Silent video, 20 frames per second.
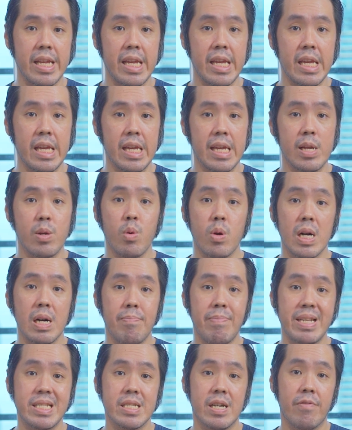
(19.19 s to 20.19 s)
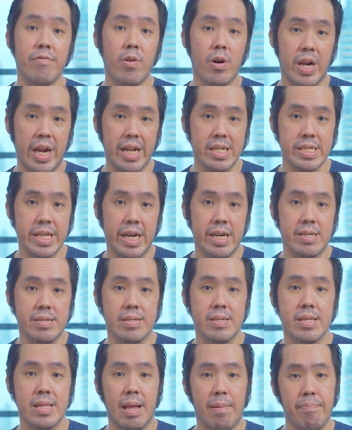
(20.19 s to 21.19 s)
di Google Pixel 4 XL.